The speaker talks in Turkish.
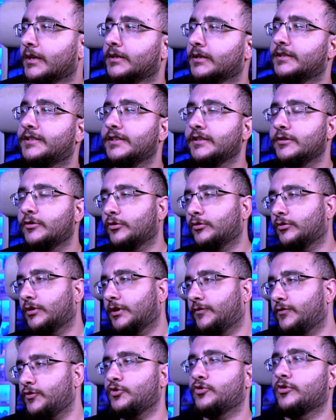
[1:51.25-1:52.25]
İşin kötü
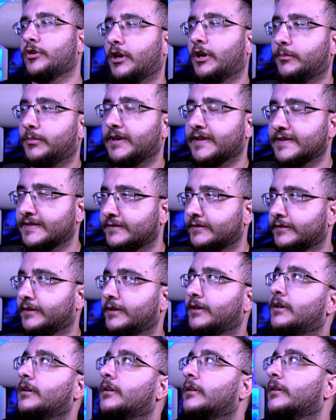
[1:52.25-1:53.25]
tarafı şu abi
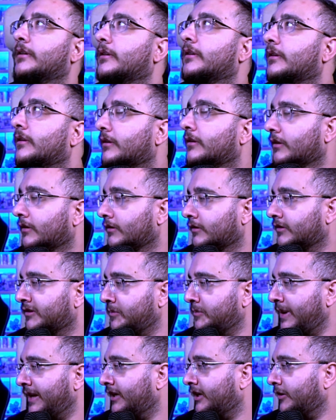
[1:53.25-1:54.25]
aslında e,
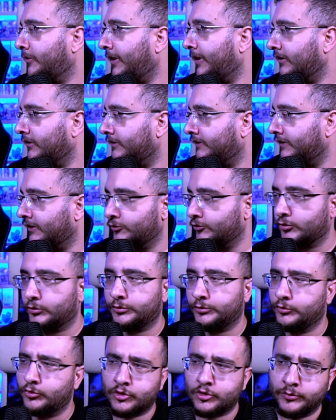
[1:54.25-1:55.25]
remake'e ben ihtiyaç
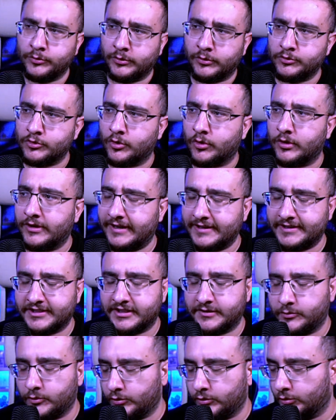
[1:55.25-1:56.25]
olduğunu düşünmüyorum. Çünkü o kadar
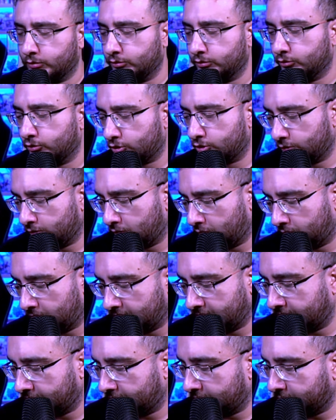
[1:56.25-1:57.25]
eski bir oyun olduğunu düşünmüyorum Red
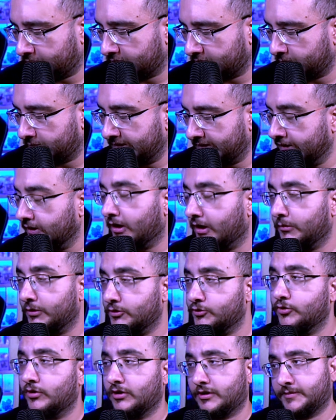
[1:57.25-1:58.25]
Dead Redemption 1'in. Ama
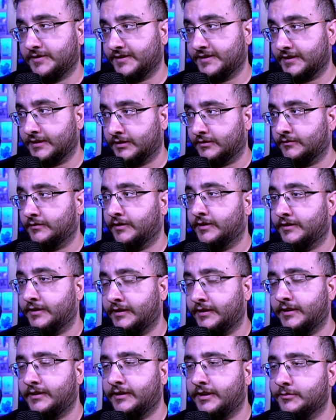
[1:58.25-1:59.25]
şöyle bir sıkıntı var. Red
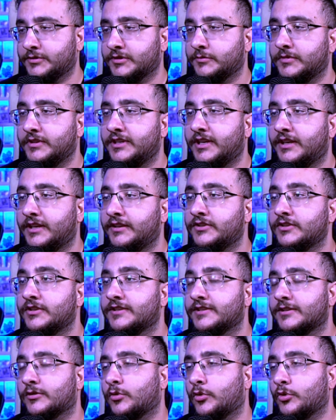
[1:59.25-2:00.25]
Dead Redemption 1 7.
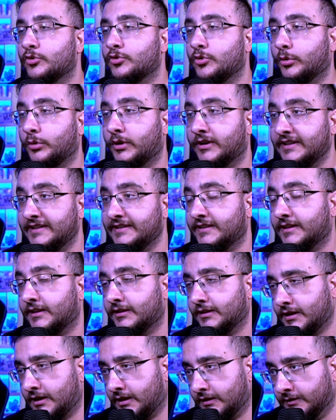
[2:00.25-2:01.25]
nesil konsollarda tıkalı
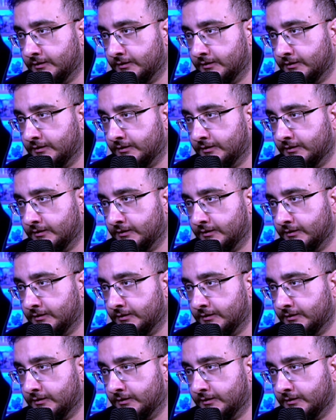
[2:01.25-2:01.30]
kaldı.